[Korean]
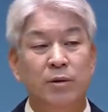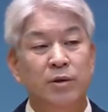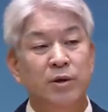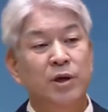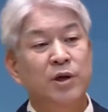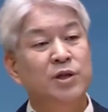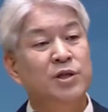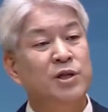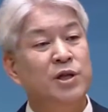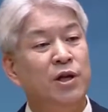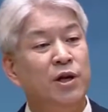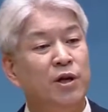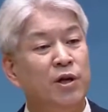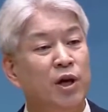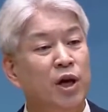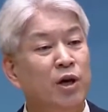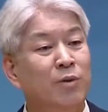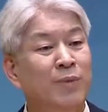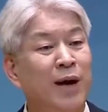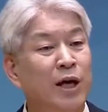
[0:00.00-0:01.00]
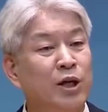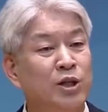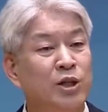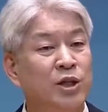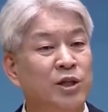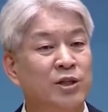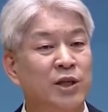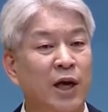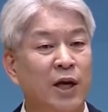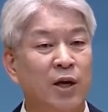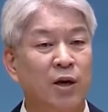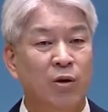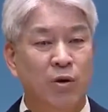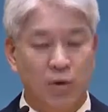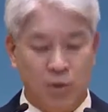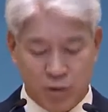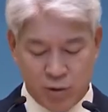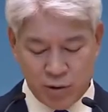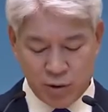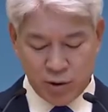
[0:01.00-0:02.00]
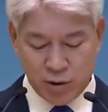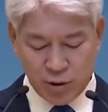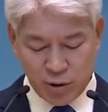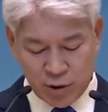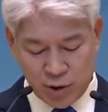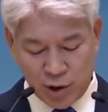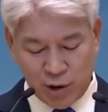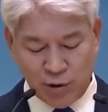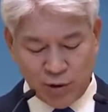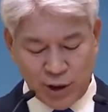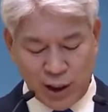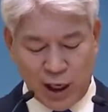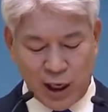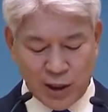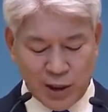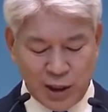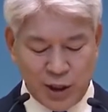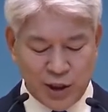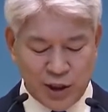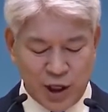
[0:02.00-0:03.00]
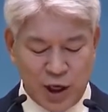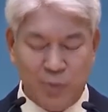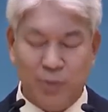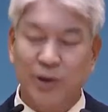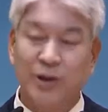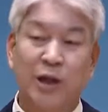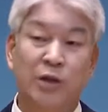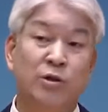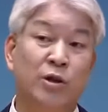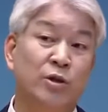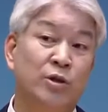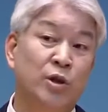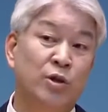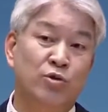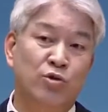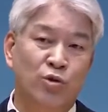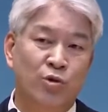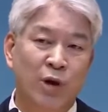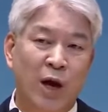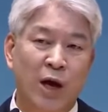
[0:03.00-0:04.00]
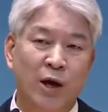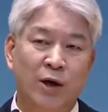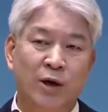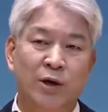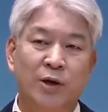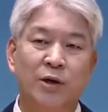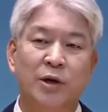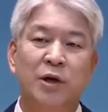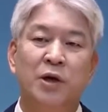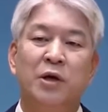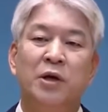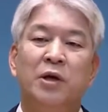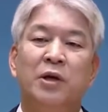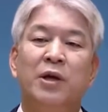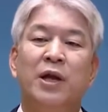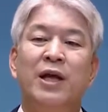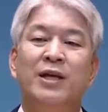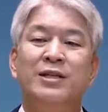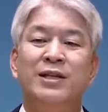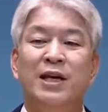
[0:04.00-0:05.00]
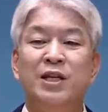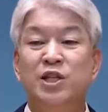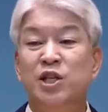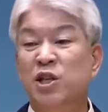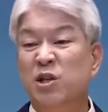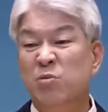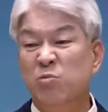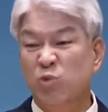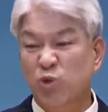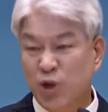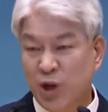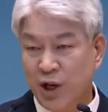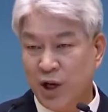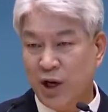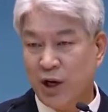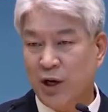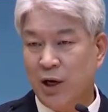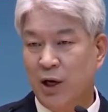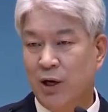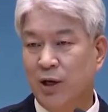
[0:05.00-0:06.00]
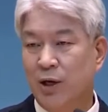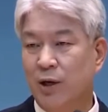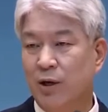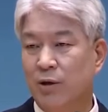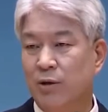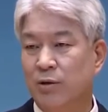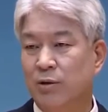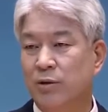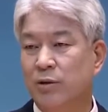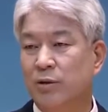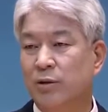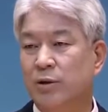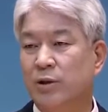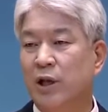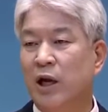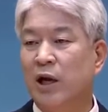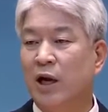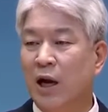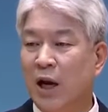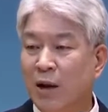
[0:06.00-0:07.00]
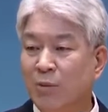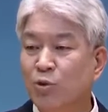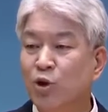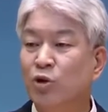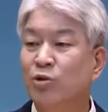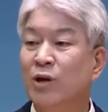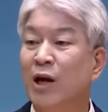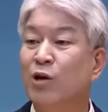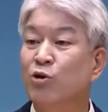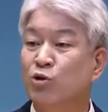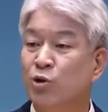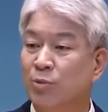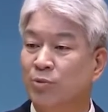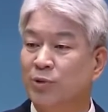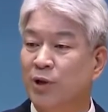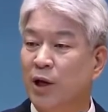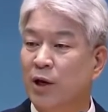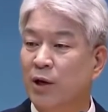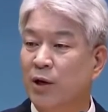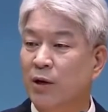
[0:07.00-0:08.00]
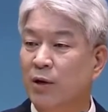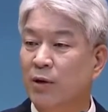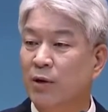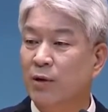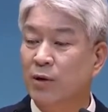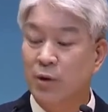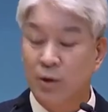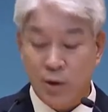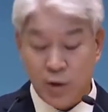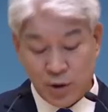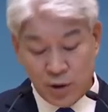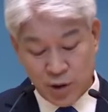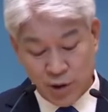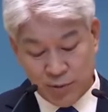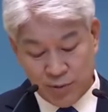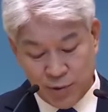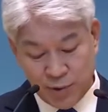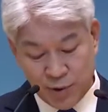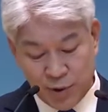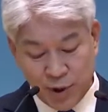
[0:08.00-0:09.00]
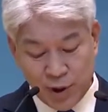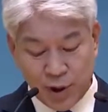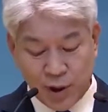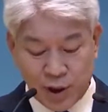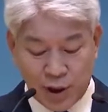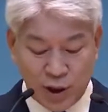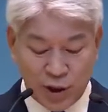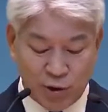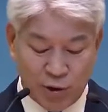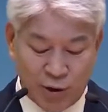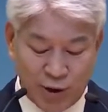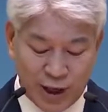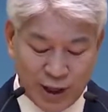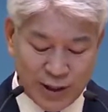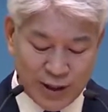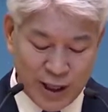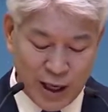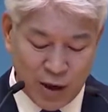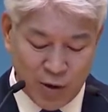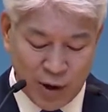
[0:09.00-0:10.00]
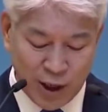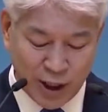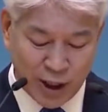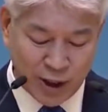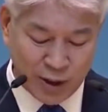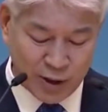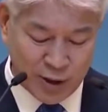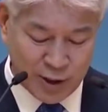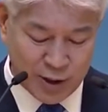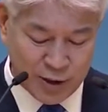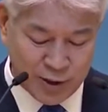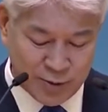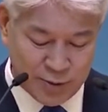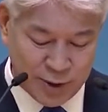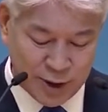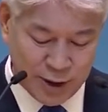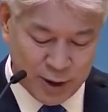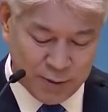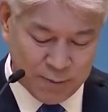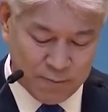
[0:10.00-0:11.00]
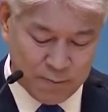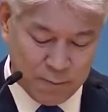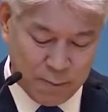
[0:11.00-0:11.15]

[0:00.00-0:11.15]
현실은 엉망진창이고 더군다나 현실보다도 더 중요한 것은 내 자신이 무기력한 거예요. 나는 아무것도 할 수 없다는 거예요. 지금 기도원의 상황이 그렇습니다.